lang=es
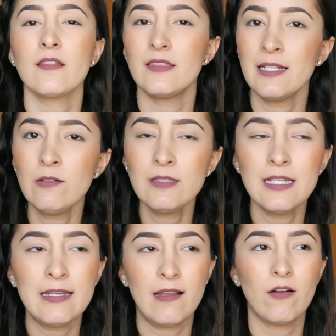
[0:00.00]
Tengo un
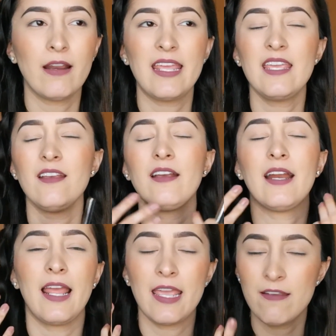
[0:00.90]
delineador
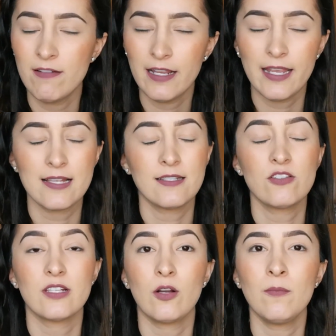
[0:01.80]
increíble que ya se
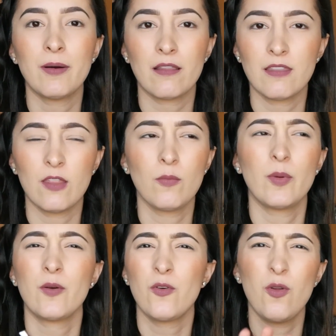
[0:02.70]
los he compartido,
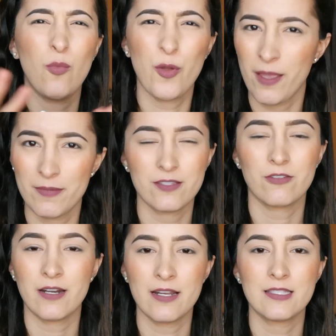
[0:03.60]
pero no lo voy a
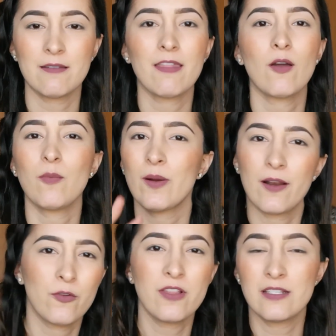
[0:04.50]
mencionar en este video
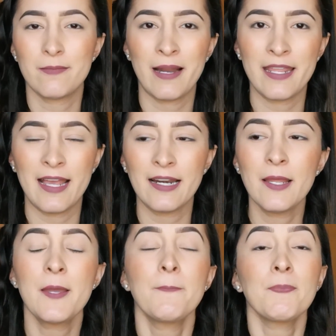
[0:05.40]
para no
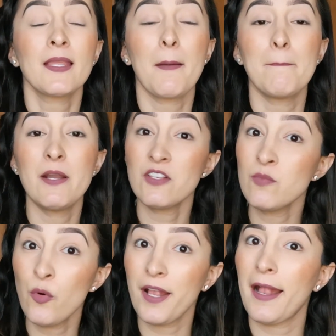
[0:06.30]
desvariar pero
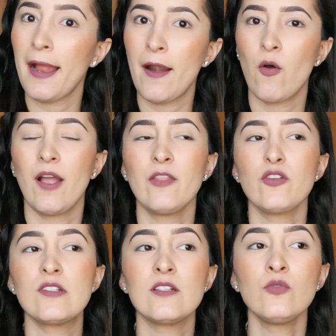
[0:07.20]
es muy caro,
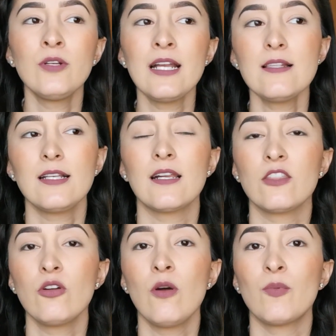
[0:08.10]
entonces nunca
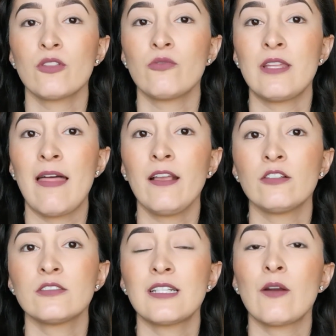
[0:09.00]
descarto la oportunidad de
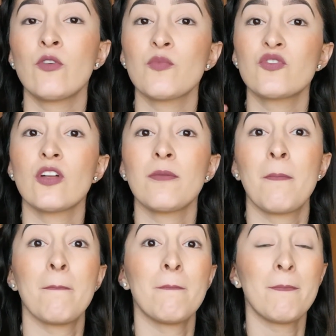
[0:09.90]
encontrar una opción
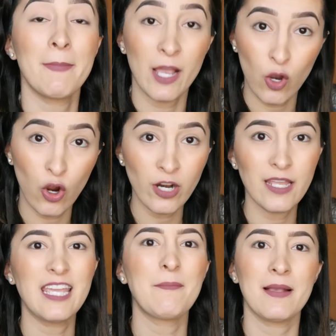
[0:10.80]
mejor
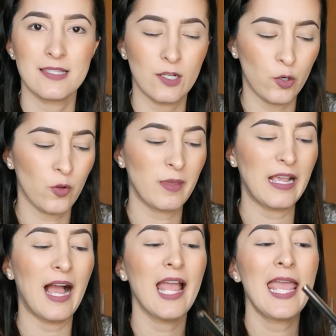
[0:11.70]
y más
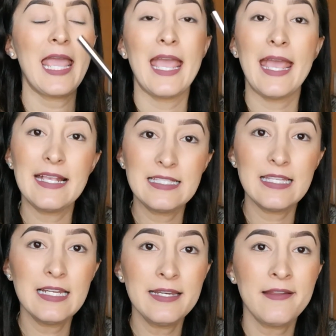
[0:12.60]
económica. Este
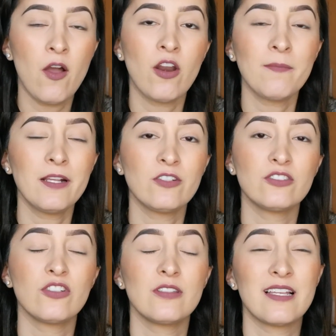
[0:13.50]
delineador me
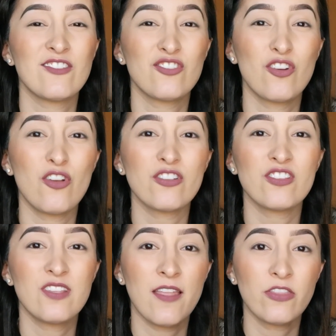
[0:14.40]
costó tan solo
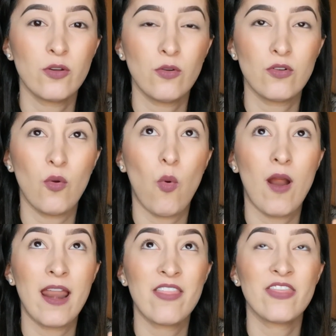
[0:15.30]

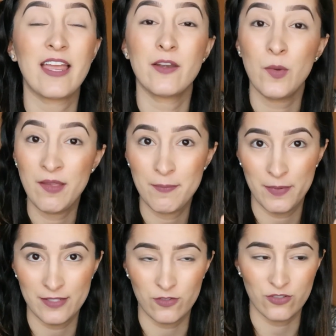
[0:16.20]
149
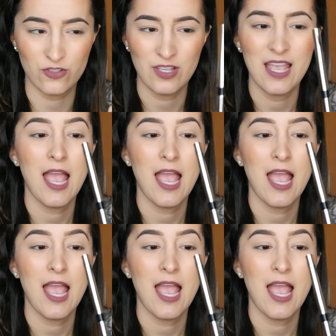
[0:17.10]
pesos.